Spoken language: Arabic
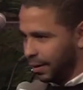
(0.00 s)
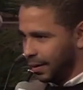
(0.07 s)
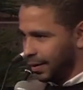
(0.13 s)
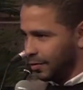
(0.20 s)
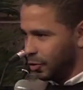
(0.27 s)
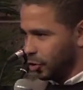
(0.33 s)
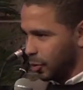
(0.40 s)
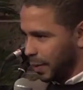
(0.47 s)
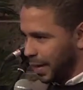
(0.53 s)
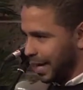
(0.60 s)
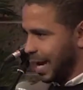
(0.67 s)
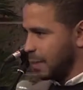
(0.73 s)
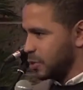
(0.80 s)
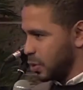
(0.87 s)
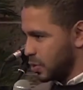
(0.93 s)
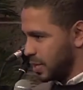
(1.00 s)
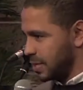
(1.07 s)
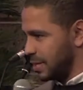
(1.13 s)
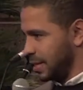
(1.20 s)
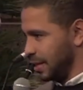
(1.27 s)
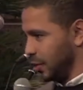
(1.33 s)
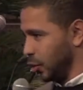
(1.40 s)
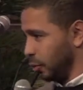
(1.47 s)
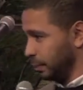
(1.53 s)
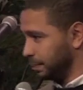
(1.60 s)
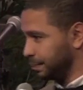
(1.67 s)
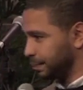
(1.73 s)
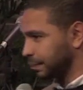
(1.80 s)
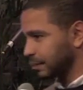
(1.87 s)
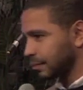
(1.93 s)
365 يوم
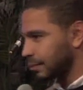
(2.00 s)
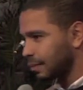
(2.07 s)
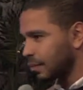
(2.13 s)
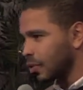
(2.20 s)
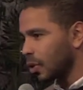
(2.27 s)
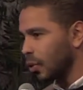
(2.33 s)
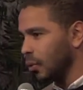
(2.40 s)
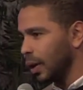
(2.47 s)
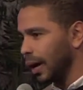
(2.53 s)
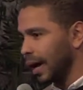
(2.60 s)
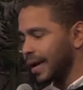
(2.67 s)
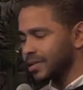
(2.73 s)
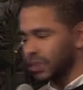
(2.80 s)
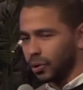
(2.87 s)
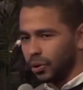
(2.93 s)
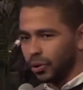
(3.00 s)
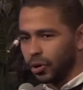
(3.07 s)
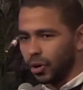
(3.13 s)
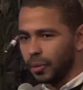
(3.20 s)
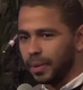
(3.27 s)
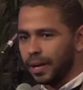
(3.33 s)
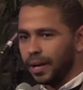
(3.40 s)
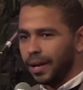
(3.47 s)
وعايز اقول لكم